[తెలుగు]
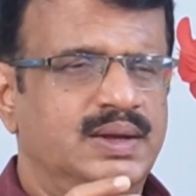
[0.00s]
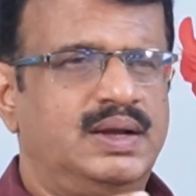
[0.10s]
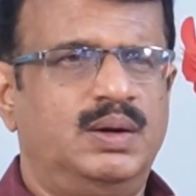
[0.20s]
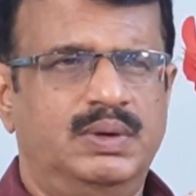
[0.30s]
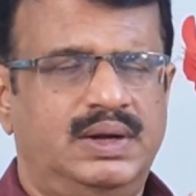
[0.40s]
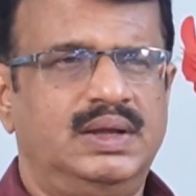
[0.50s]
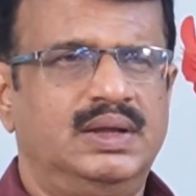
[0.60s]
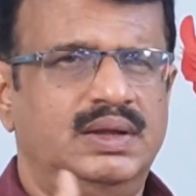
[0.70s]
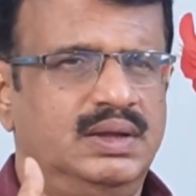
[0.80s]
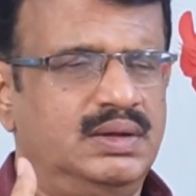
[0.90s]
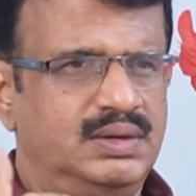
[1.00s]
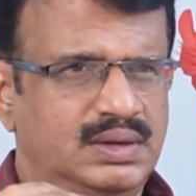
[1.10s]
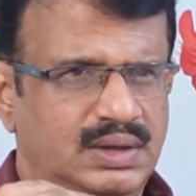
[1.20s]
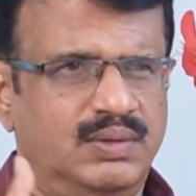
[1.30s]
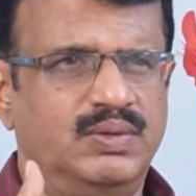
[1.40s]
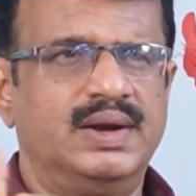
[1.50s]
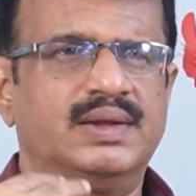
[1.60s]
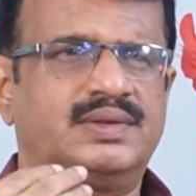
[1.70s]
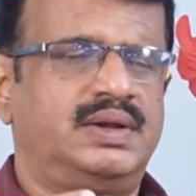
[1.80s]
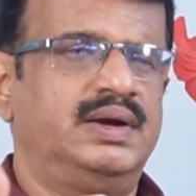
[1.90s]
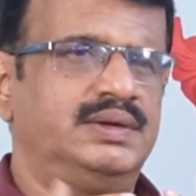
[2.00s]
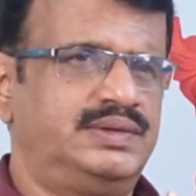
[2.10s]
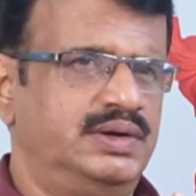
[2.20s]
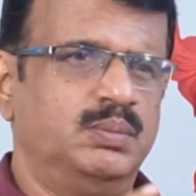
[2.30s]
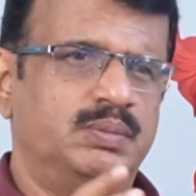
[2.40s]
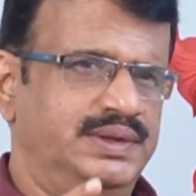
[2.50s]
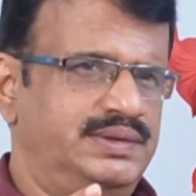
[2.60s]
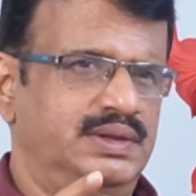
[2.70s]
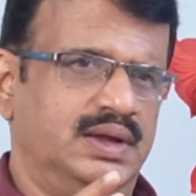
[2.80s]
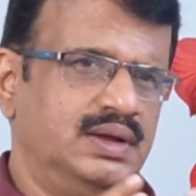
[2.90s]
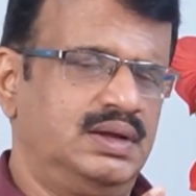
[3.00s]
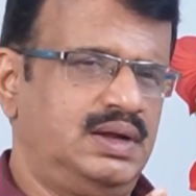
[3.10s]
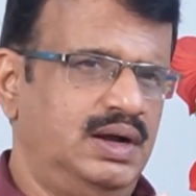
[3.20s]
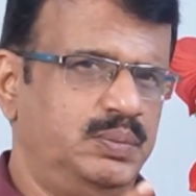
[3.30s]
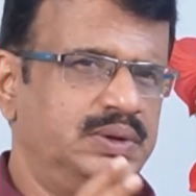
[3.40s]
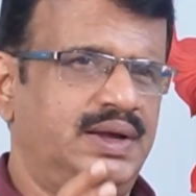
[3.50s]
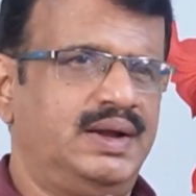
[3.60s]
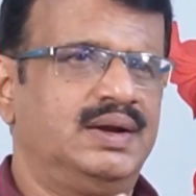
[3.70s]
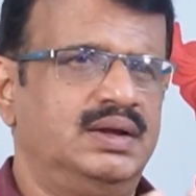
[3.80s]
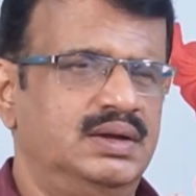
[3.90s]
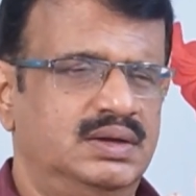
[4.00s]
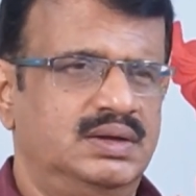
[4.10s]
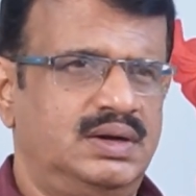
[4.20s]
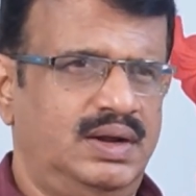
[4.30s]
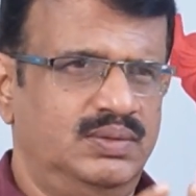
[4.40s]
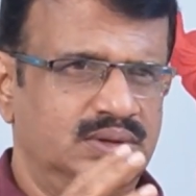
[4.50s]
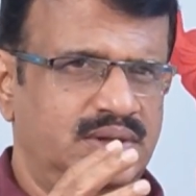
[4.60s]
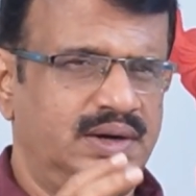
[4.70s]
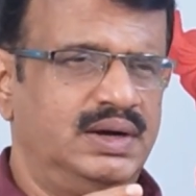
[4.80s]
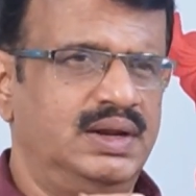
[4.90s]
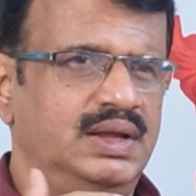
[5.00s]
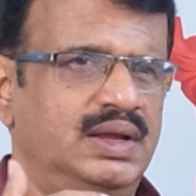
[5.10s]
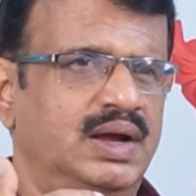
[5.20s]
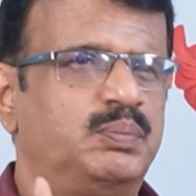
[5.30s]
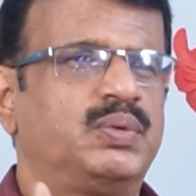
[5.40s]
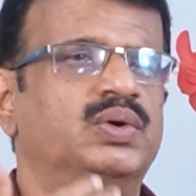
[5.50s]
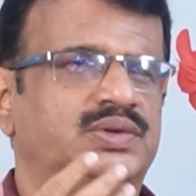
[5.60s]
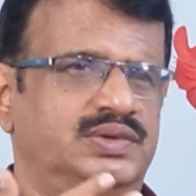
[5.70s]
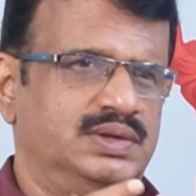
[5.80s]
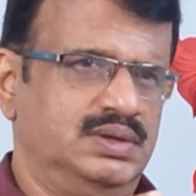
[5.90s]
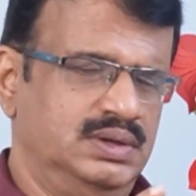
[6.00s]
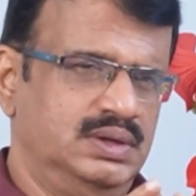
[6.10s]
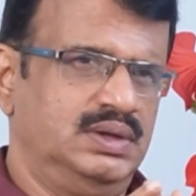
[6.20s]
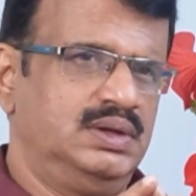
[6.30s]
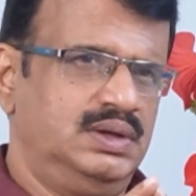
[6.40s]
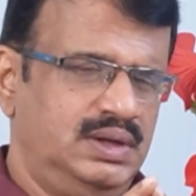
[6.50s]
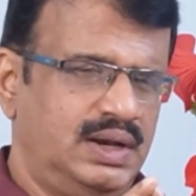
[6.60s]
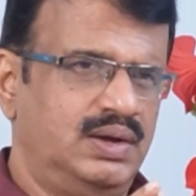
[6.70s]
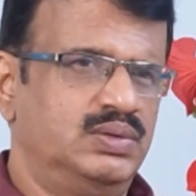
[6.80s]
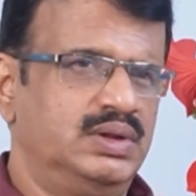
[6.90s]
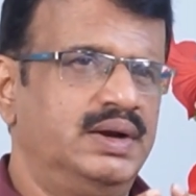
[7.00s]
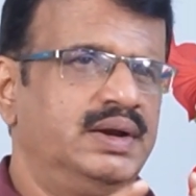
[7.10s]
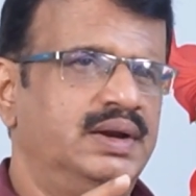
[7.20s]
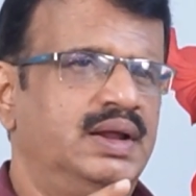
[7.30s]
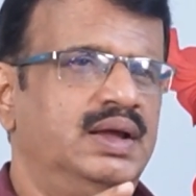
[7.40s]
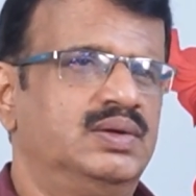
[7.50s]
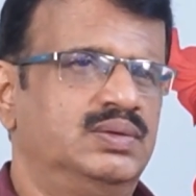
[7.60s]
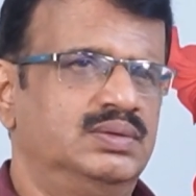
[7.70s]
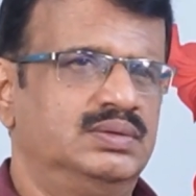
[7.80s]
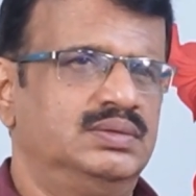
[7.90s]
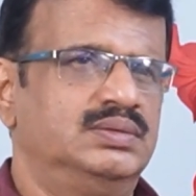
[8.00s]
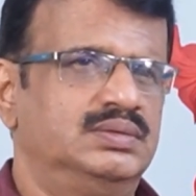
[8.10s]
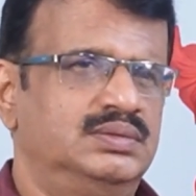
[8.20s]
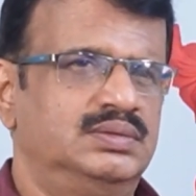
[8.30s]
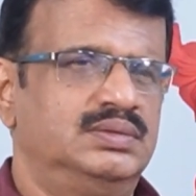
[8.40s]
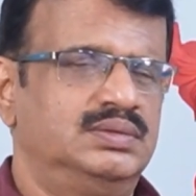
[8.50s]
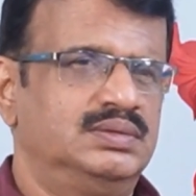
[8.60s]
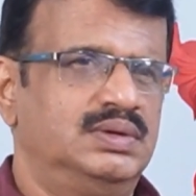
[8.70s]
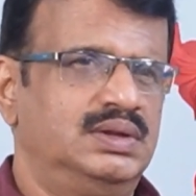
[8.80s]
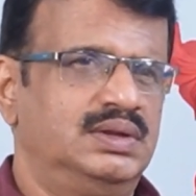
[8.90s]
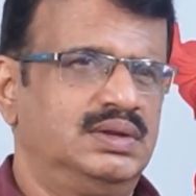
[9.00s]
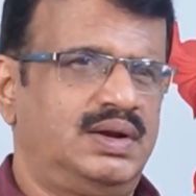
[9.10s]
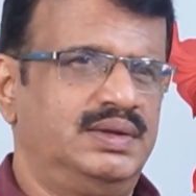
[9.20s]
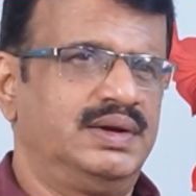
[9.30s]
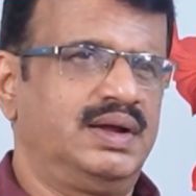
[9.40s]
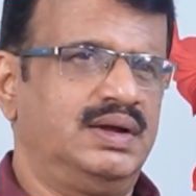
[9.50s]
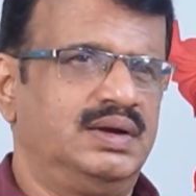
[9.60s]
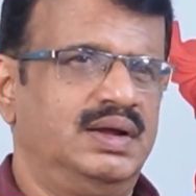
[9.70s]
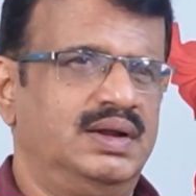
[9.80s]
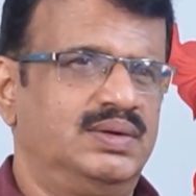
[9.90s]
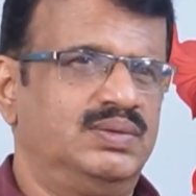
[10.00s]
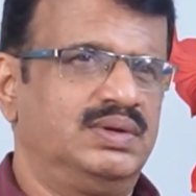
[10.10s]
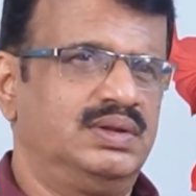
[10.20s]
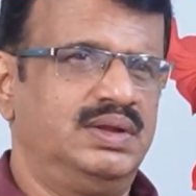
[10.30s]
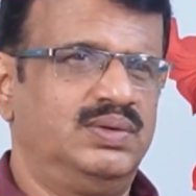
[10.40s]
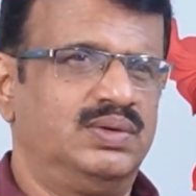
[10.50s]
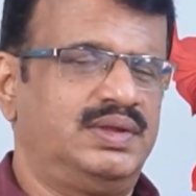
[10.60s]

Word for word: కాబట్టి ఈ అవేర్నెస్ క్రియేట్ చేయడం మంచిదే కాకపోతే ఇక్కడ రేవంత్ రెడ్డి అప్రోచ్ ఎలా ఉందంటే నేను అదేదో రజనీకాంత్ డైలాగ్ ఉంటుంది దేవుడు